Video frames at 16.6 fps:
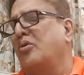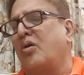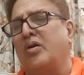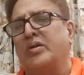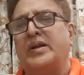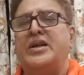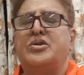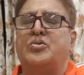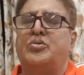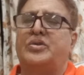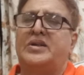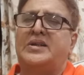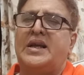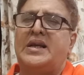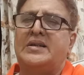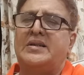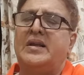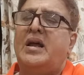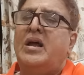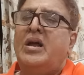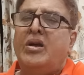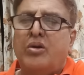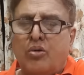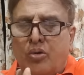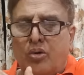কথাই শুনতে চাইছে না
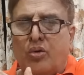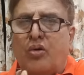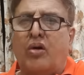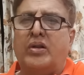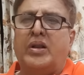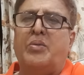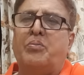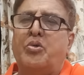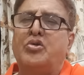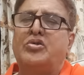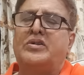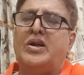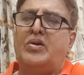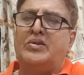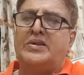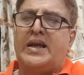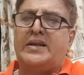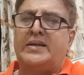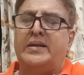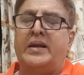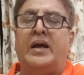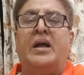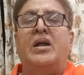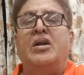কোনো কথা বুঝতেও চাইছে না